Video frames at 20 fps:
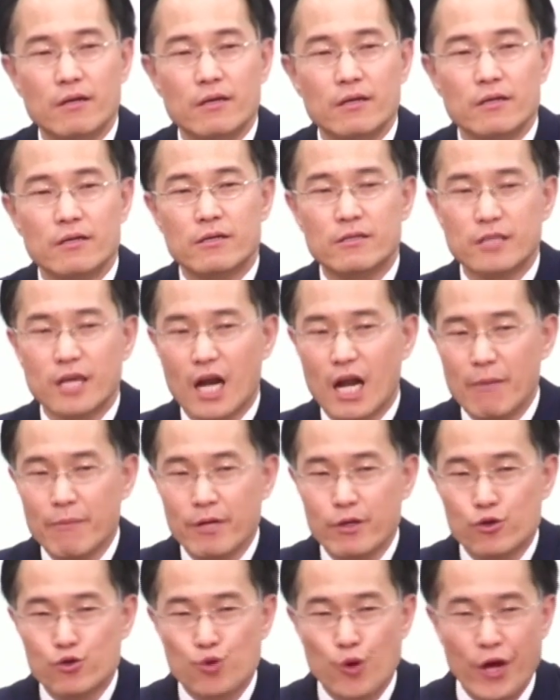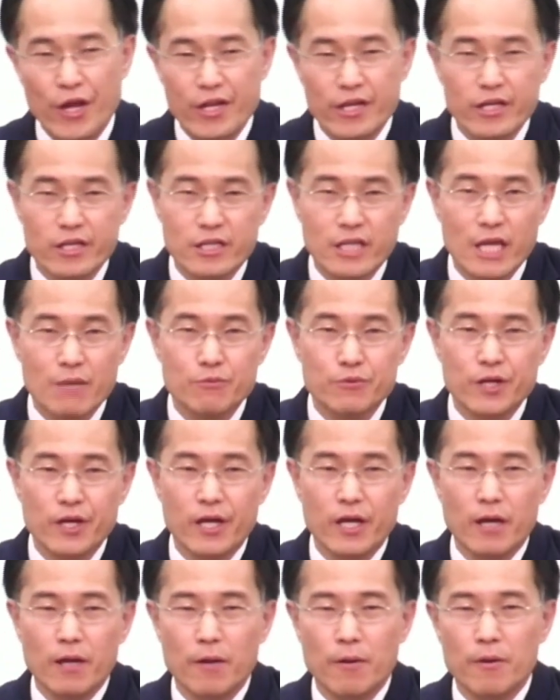그 사람이 죄인이기
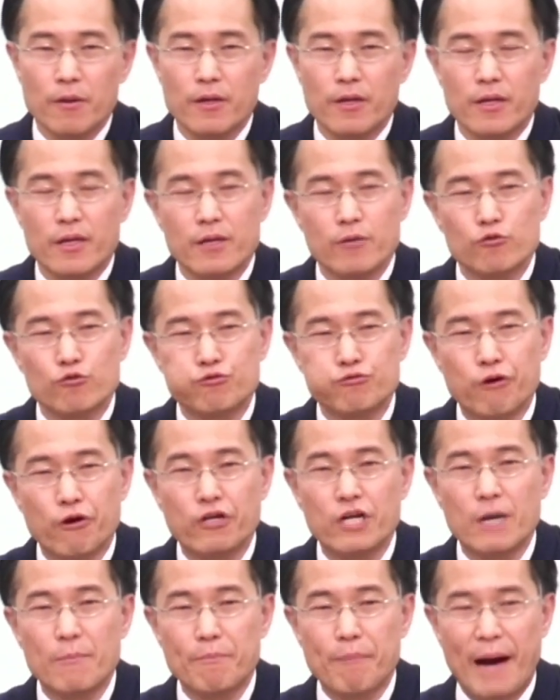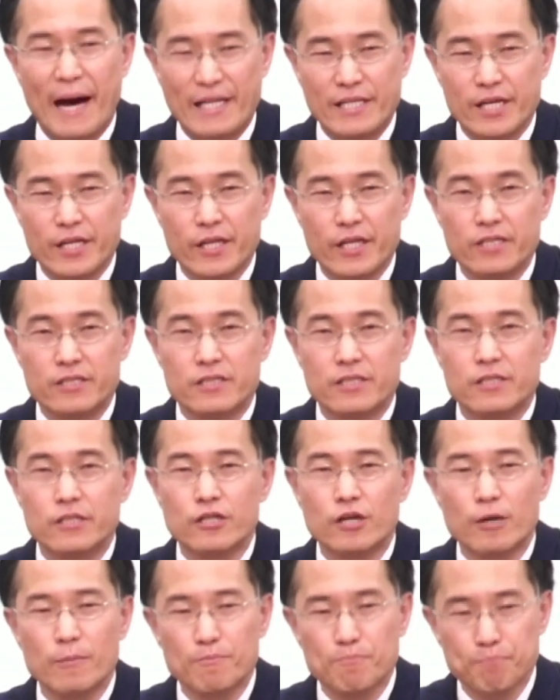때문에 구원을 받아야 되는
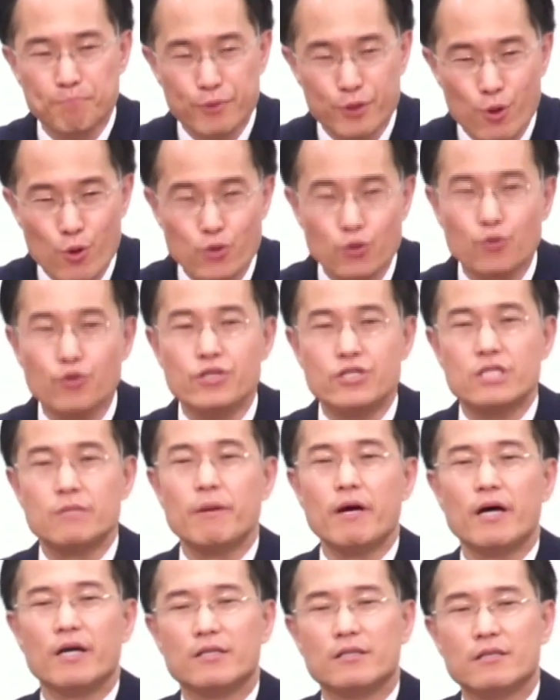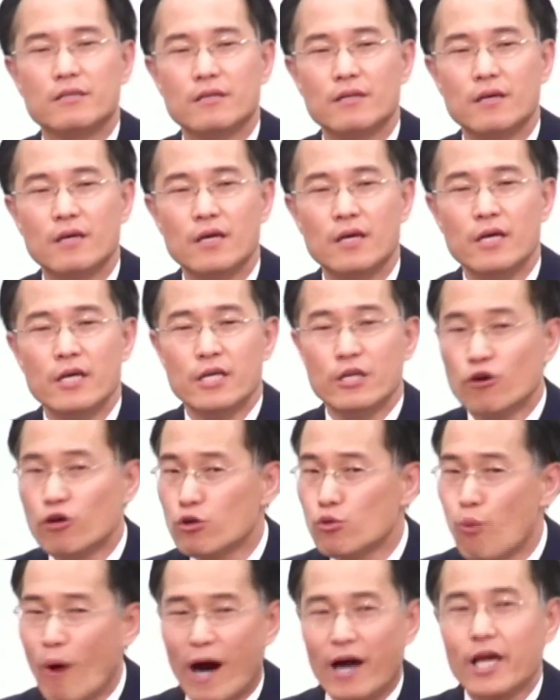그런 필요성도 있지만
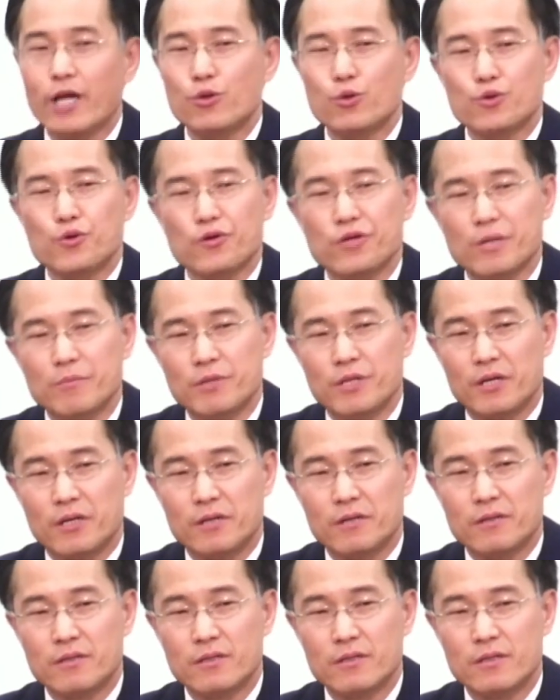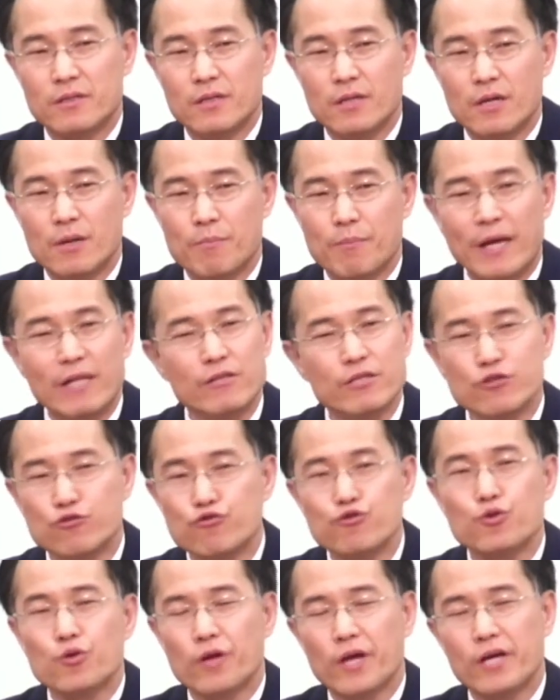이거는 왕의 초청입니다. 반드시
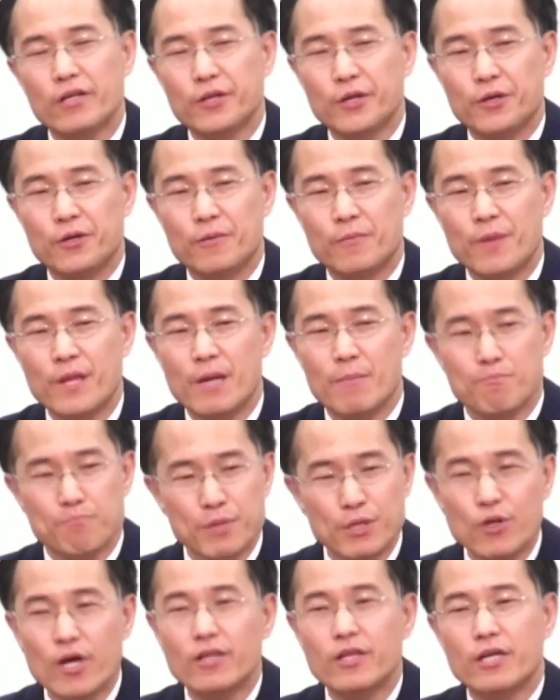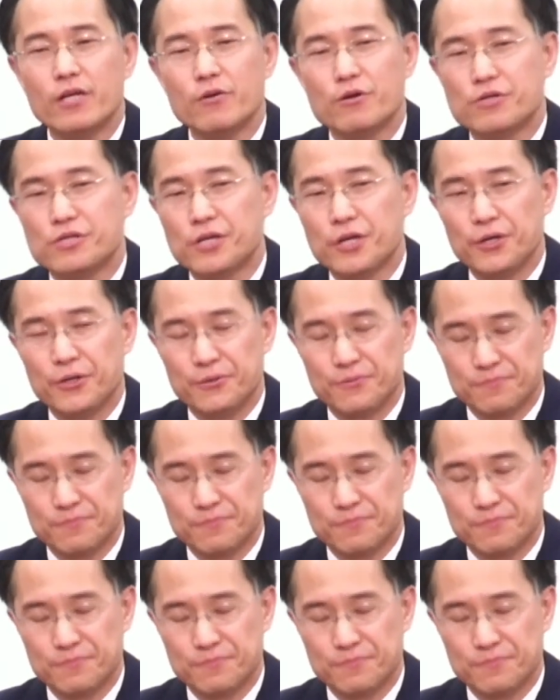순종해야 돼요. 믿어야 되는 것이에요.